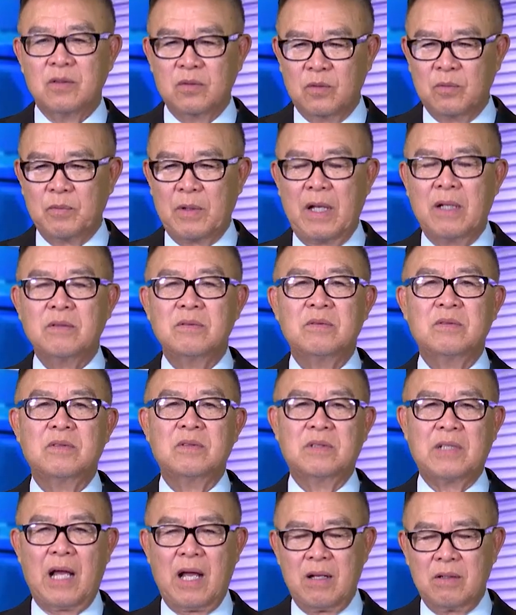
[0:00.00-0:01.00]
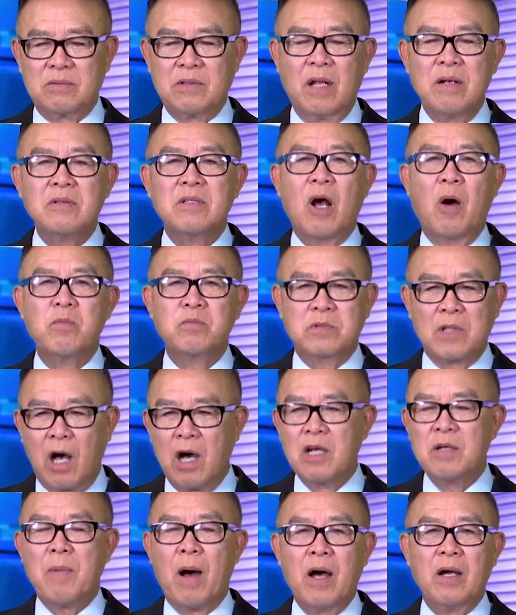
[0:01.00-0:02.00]
mà, sao tấn công
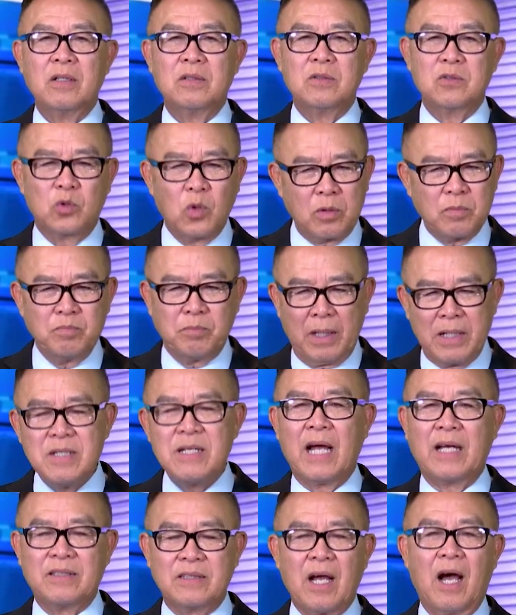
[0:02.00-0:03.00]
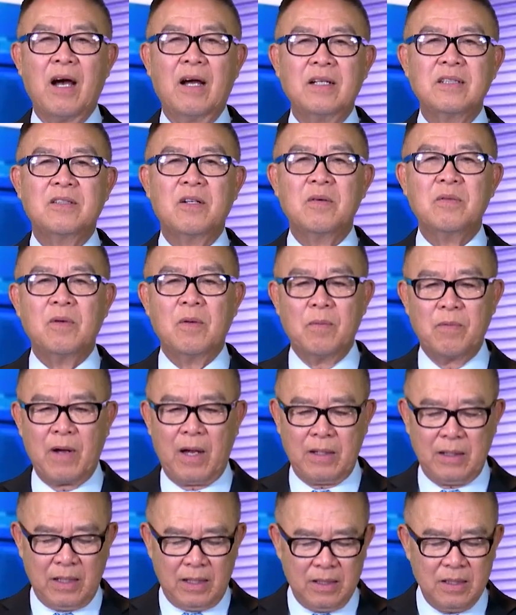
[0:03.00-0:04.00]
tơi bời suốt mấy ngày trời chứ không
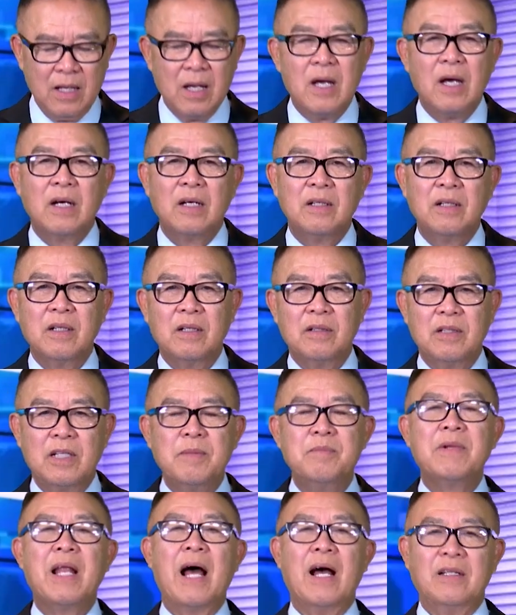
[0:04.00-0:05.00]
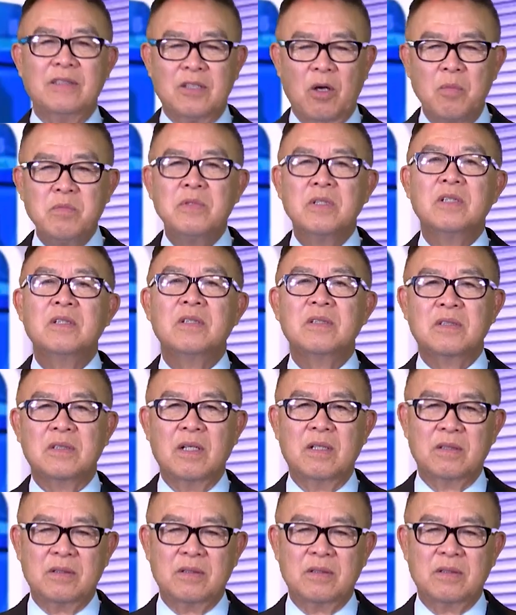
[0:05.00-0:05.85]
phải là im lặng giống như